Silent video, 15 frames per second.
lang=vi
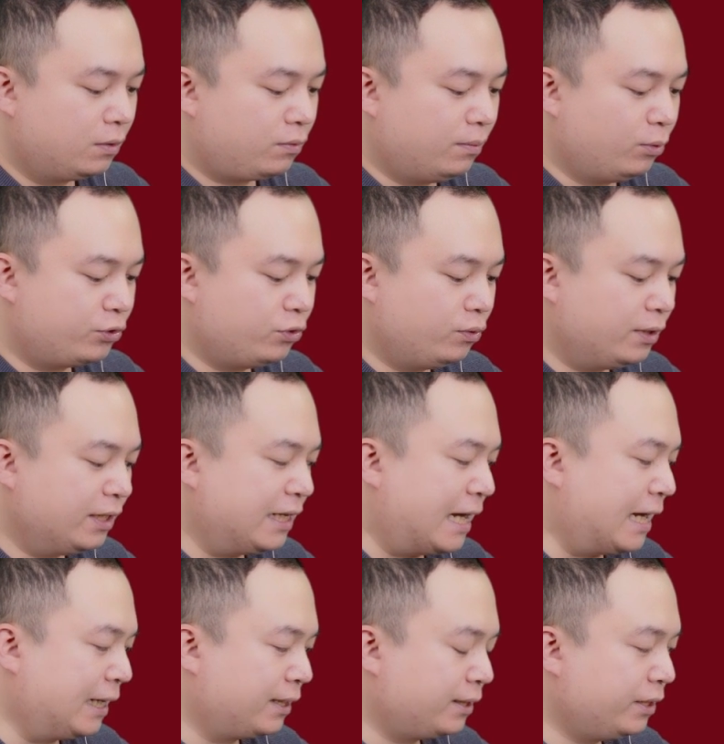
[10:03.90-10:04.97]
của một số ngân
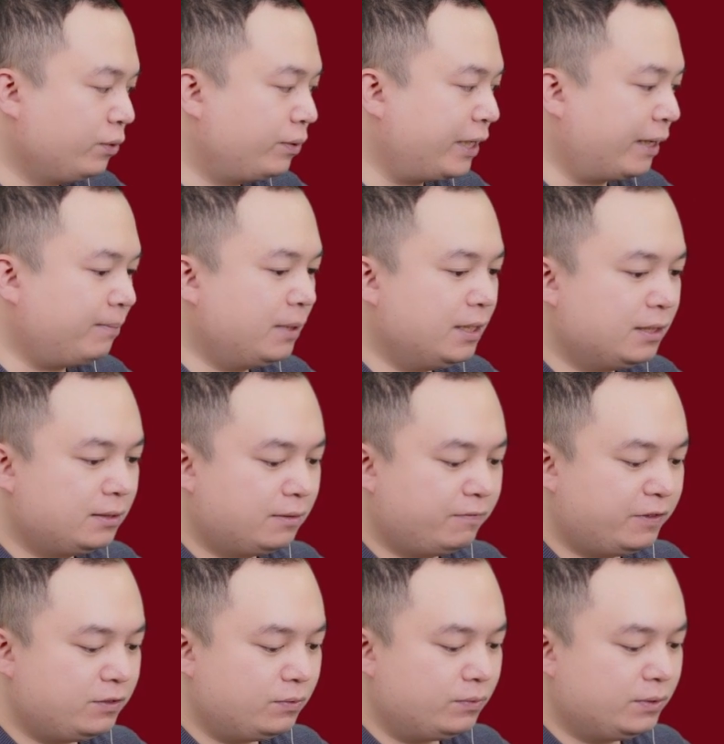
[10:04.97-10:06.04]
hàng yếu kém
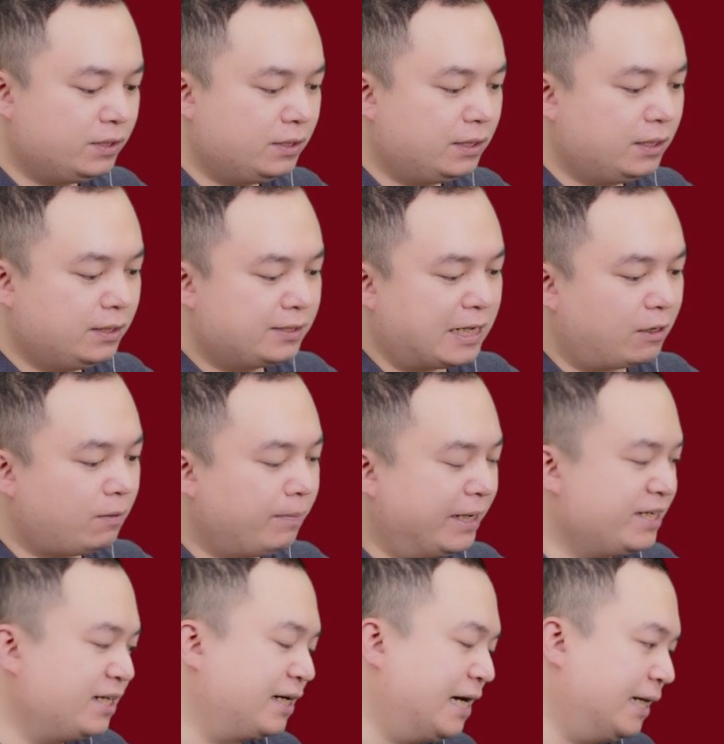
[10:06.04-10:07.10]
hơn ví dụ như
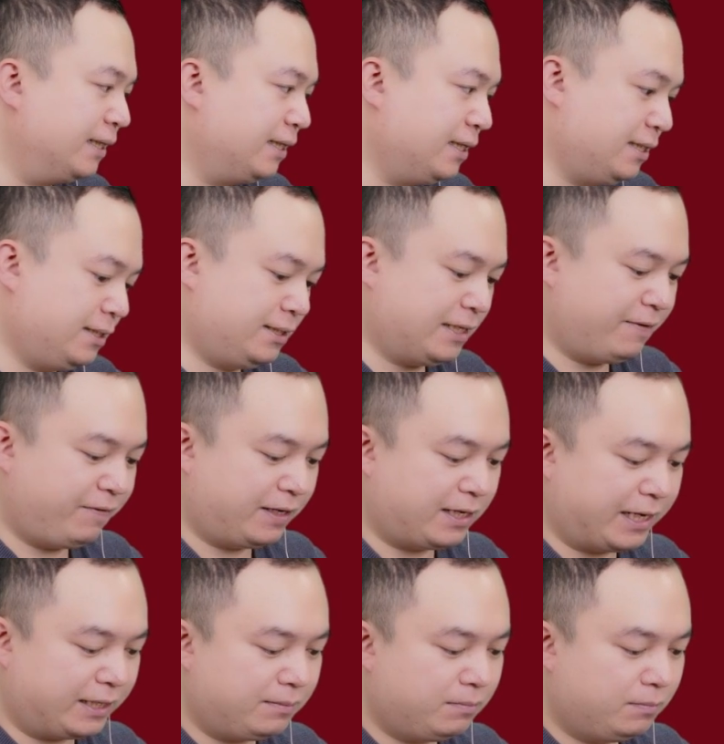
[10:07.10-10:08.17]
Sacombank chẳng hạn thì sẽ phải
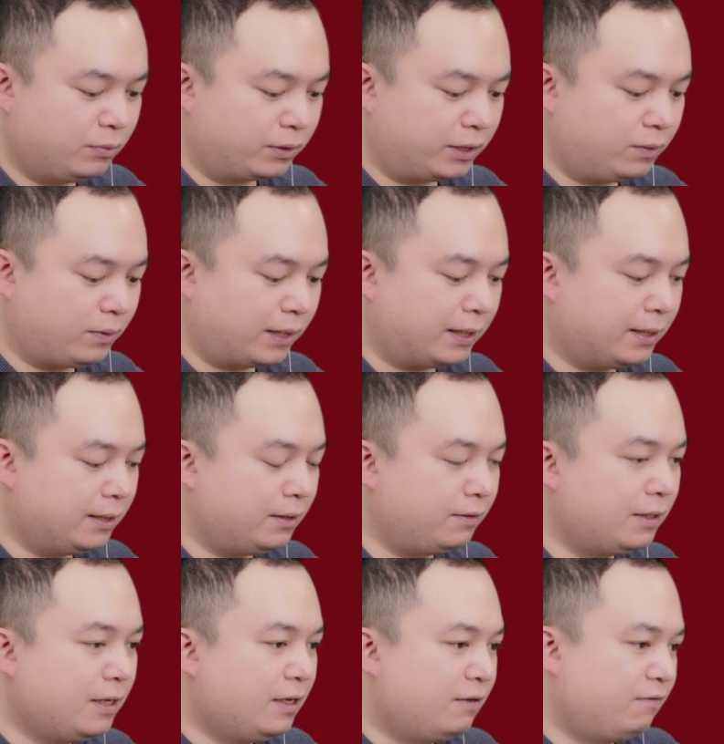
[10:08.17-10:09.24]
gánh một cái khoản nợ
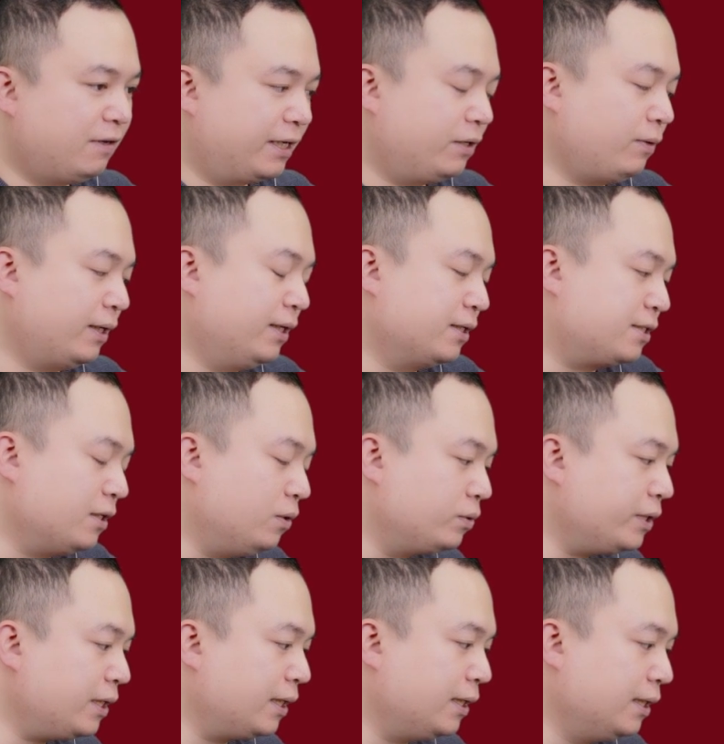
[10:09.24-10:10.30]
và cái khoản nợ
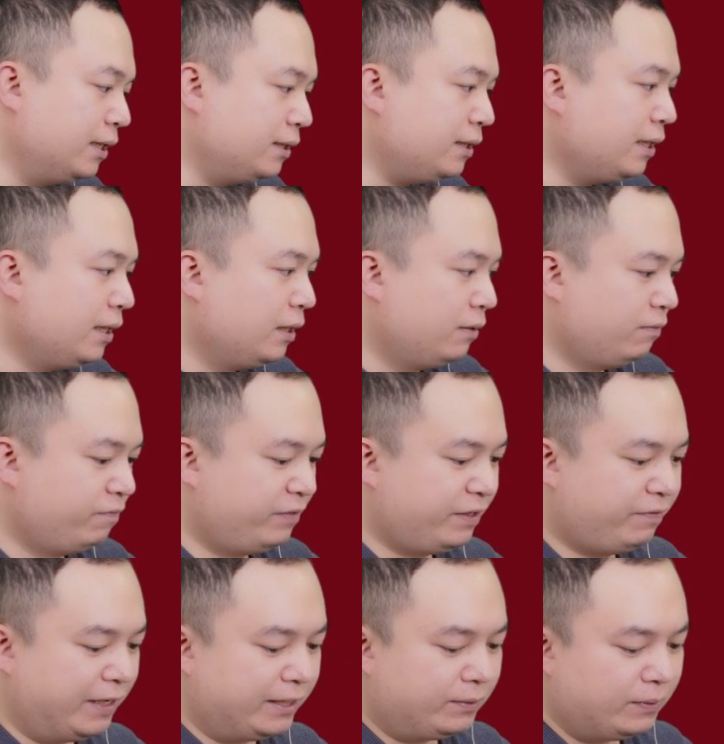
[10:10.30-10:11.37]
xấu rất là lớn
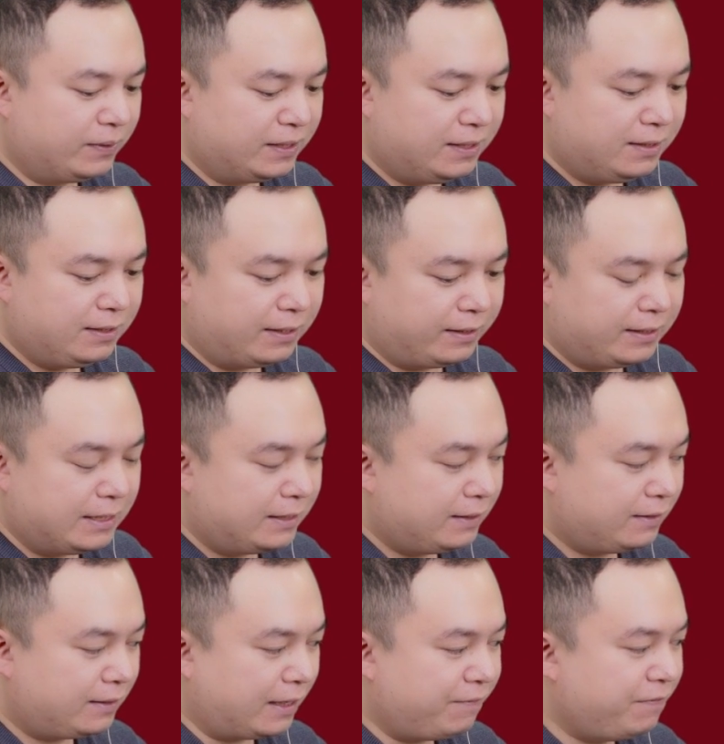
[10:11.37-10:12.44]
vì vậy tôi nghĩ là
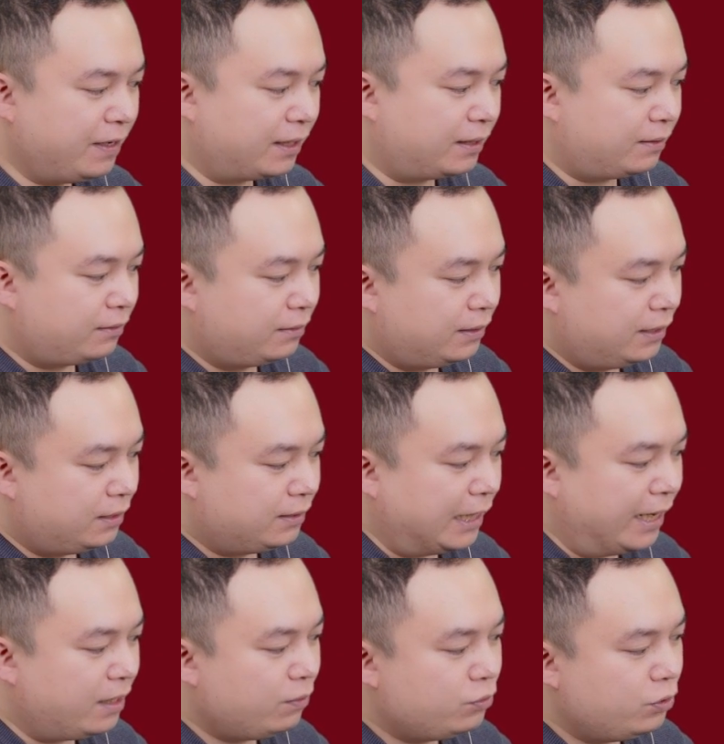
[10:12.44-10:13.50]
đến cái việc ờ,
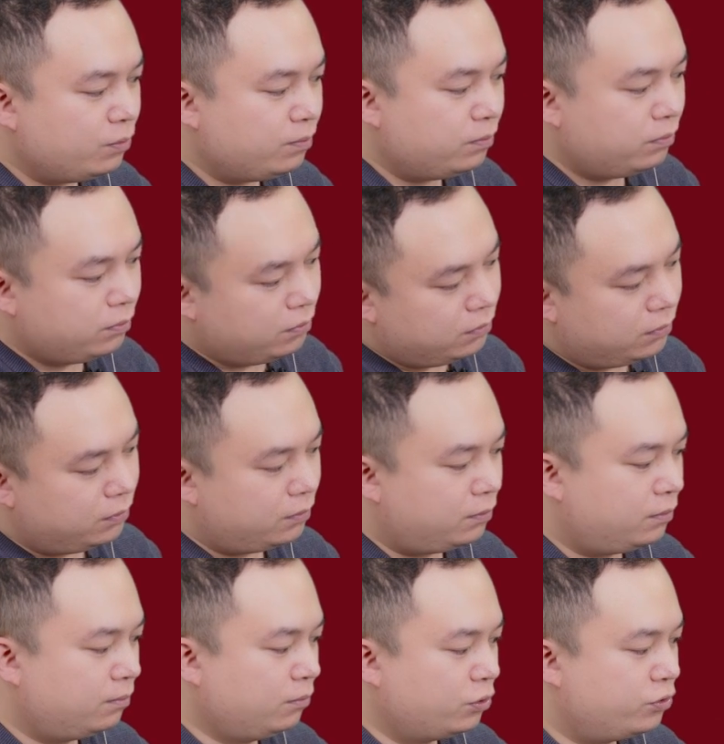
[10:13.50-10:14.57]
tái cấu trúc
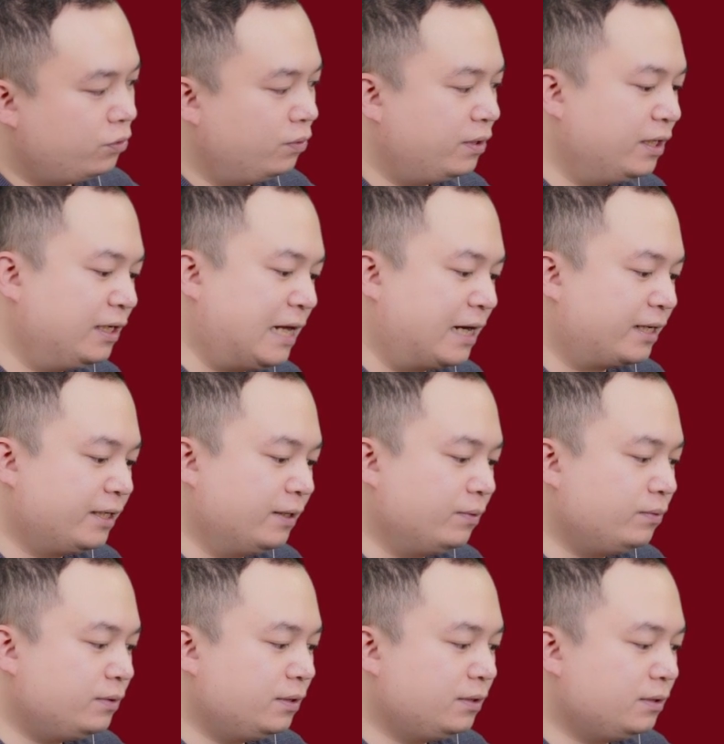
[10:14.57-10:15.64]
một số ngân hàng
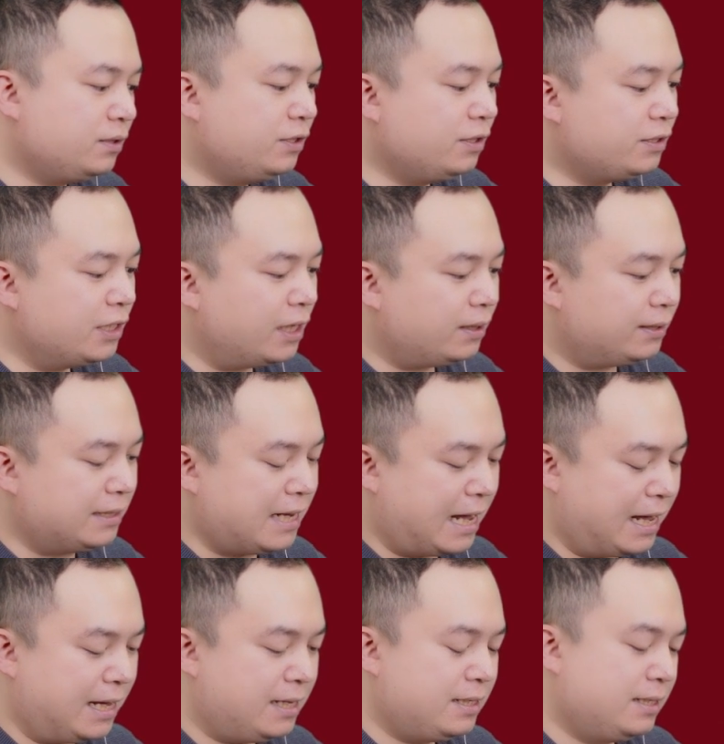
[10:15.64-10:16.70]
yếu chưa chắc
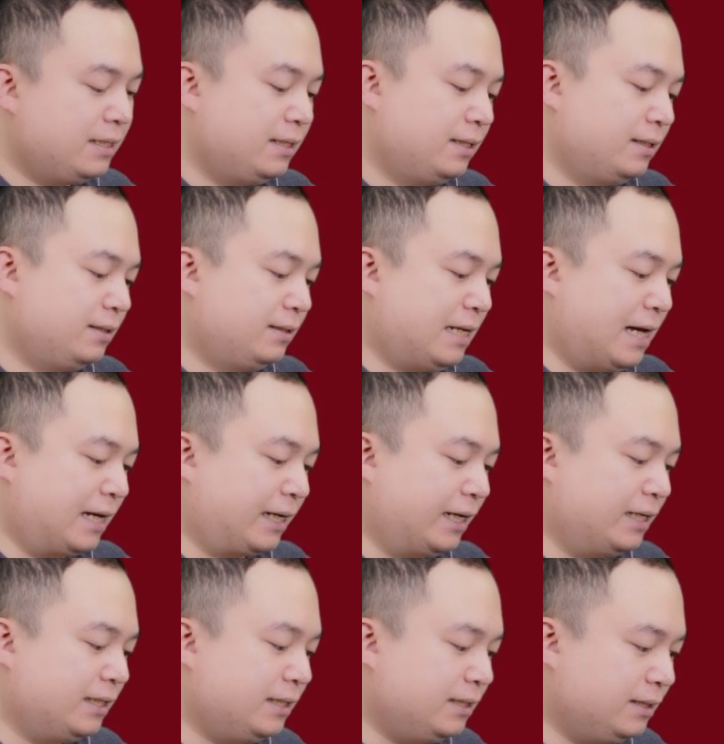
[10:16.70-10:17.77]
đã là
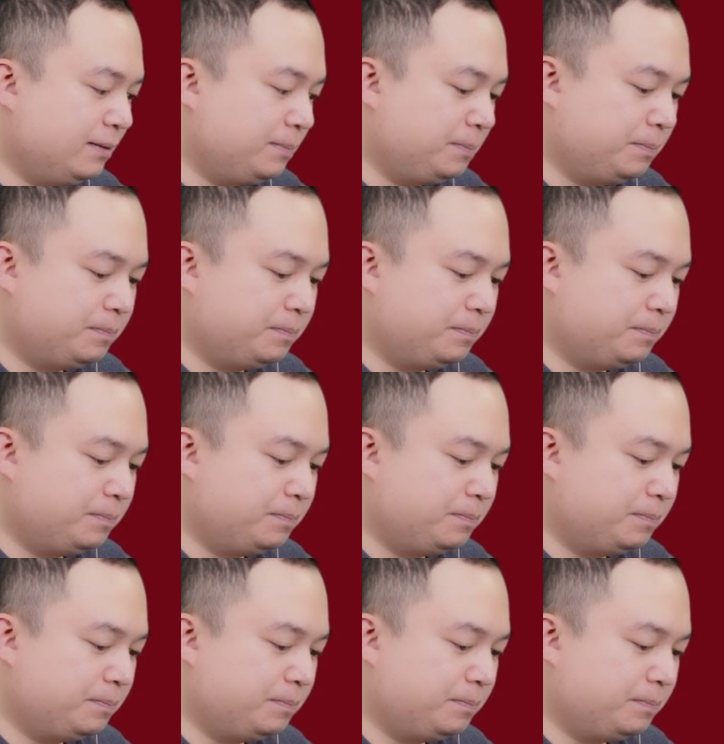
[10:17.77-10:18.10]
cái